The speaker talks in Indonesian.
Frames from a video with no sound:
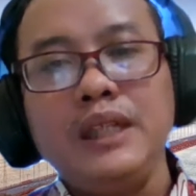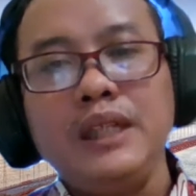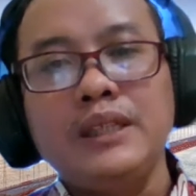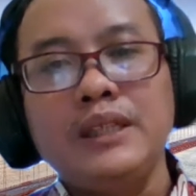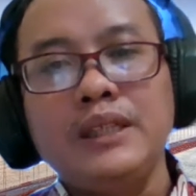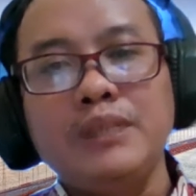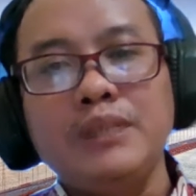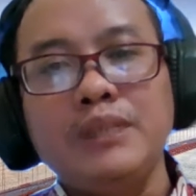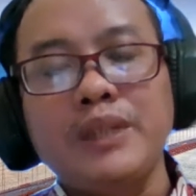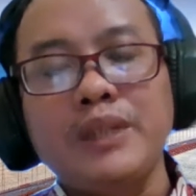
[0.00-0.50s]
Di
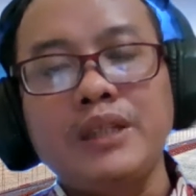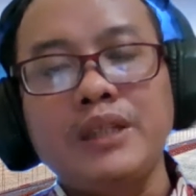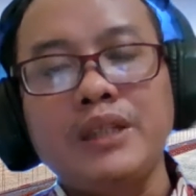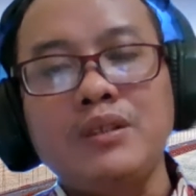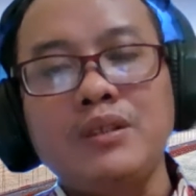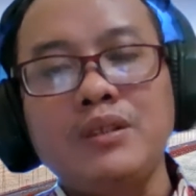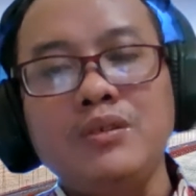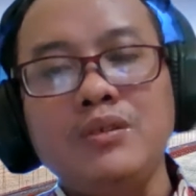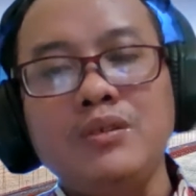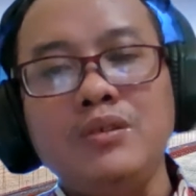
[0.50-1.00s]
seperti
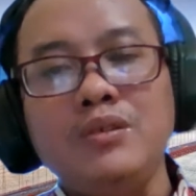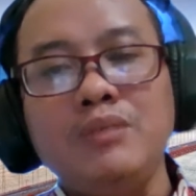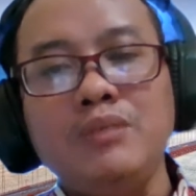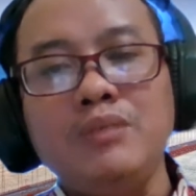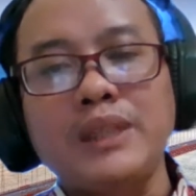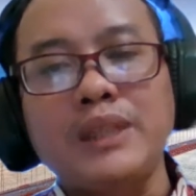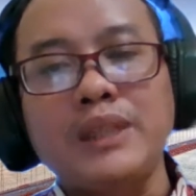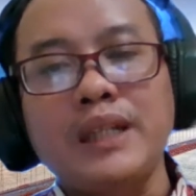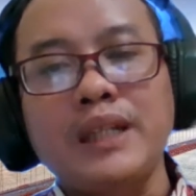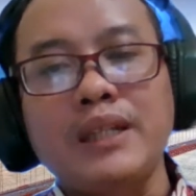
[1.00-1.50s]
itu
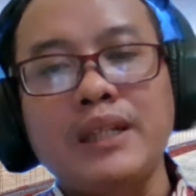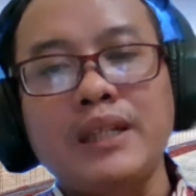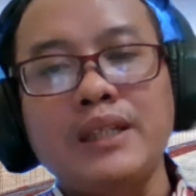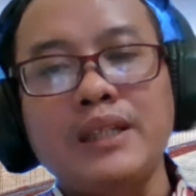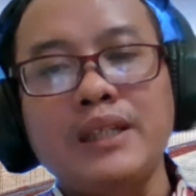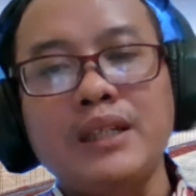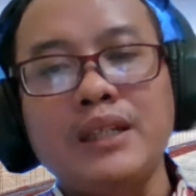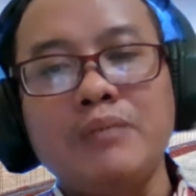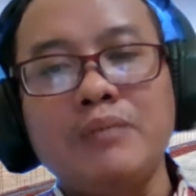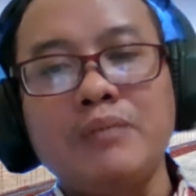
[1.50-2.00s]

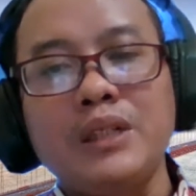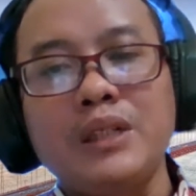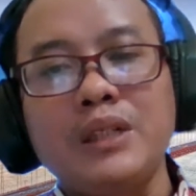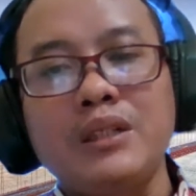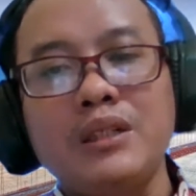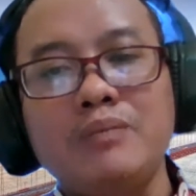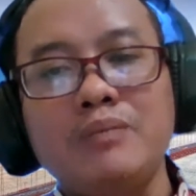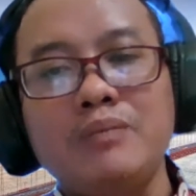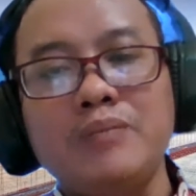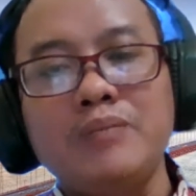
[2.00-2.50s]
persyaratannya
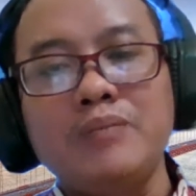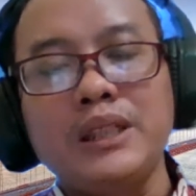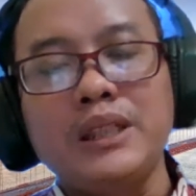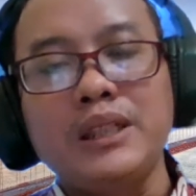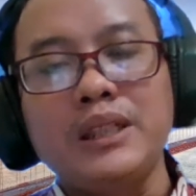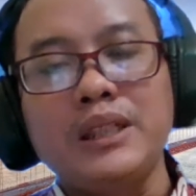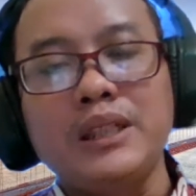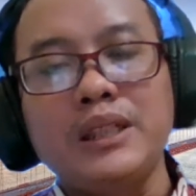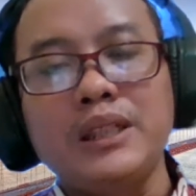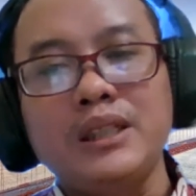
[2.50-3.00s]

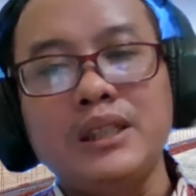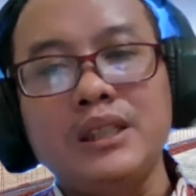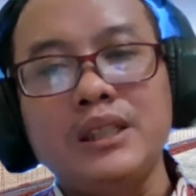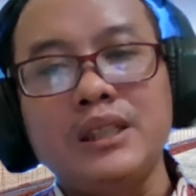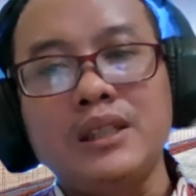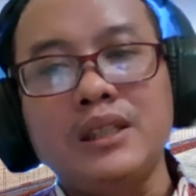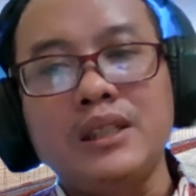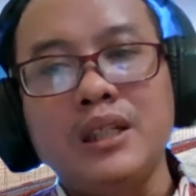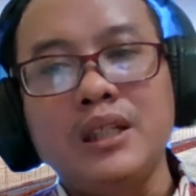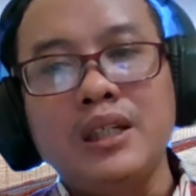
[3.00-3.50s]
menjadi
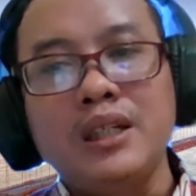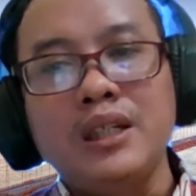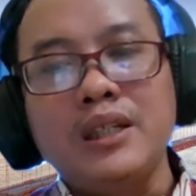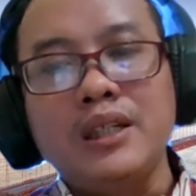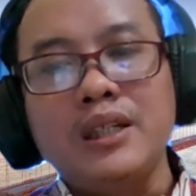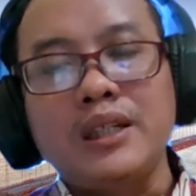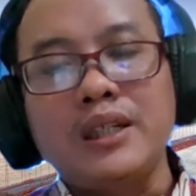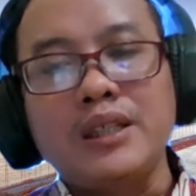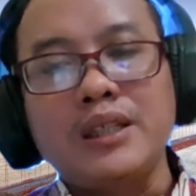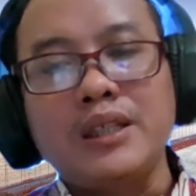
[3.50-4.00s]

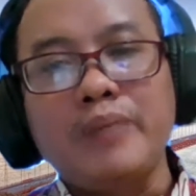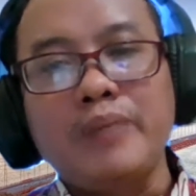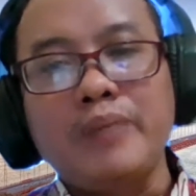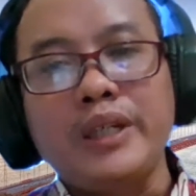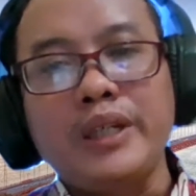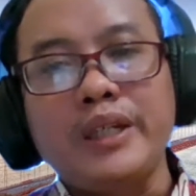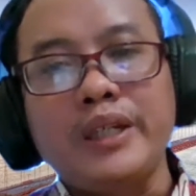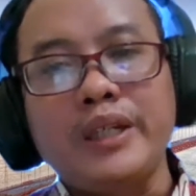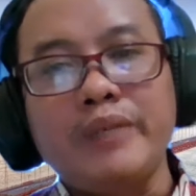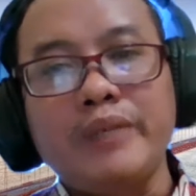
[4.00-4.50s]
nasabah
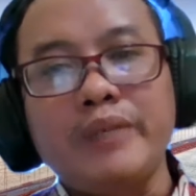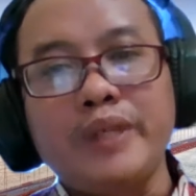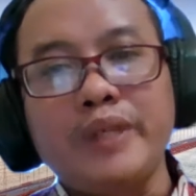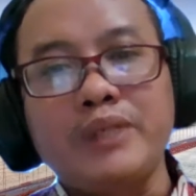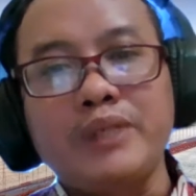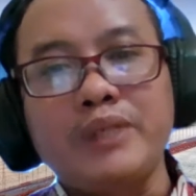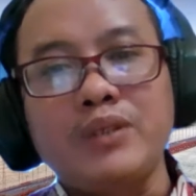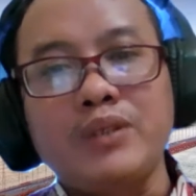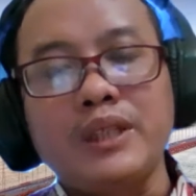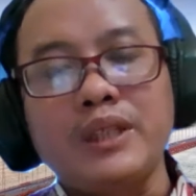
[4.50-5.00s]
dari Philip
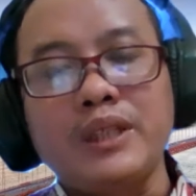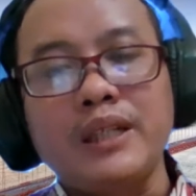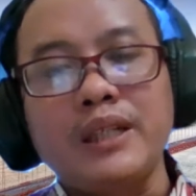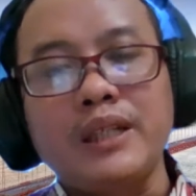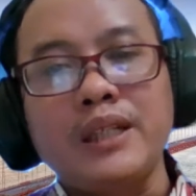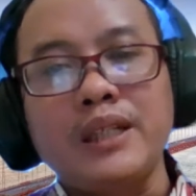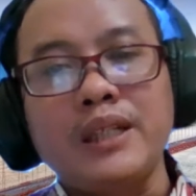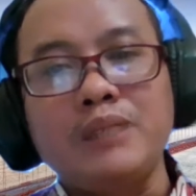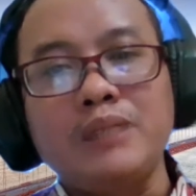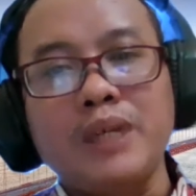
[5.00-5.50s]

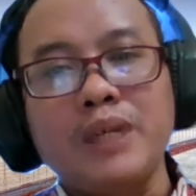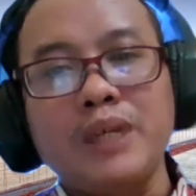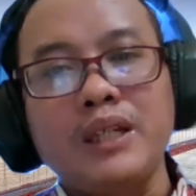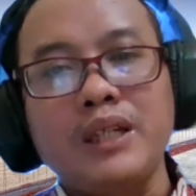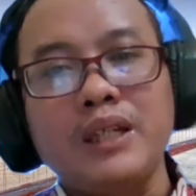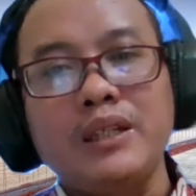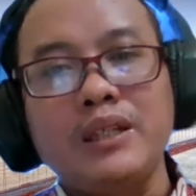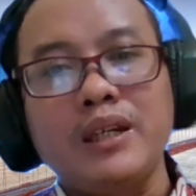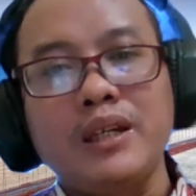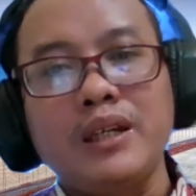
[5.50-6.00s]
Sekuritas, maka
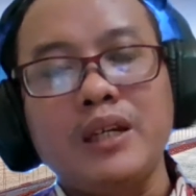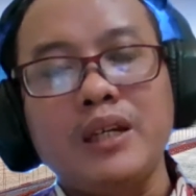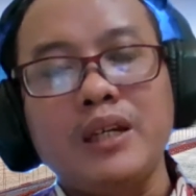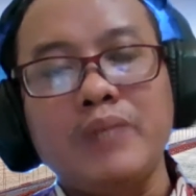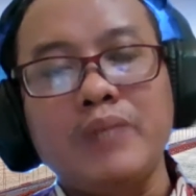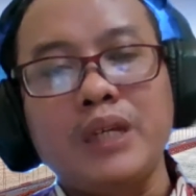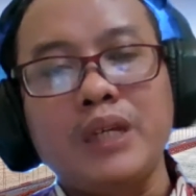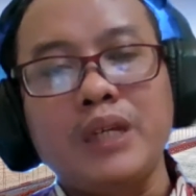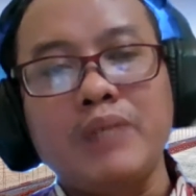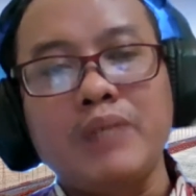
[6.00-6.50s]
kita
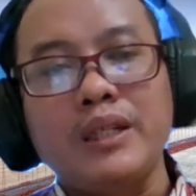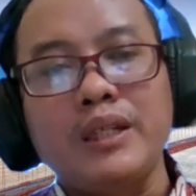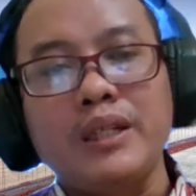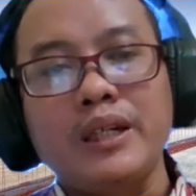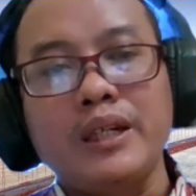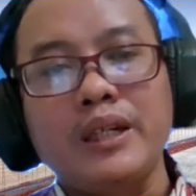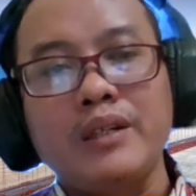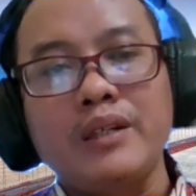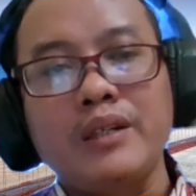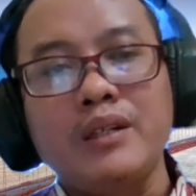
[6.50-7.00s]
akan
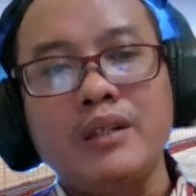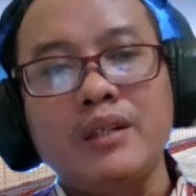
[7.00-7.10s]
mendapatkan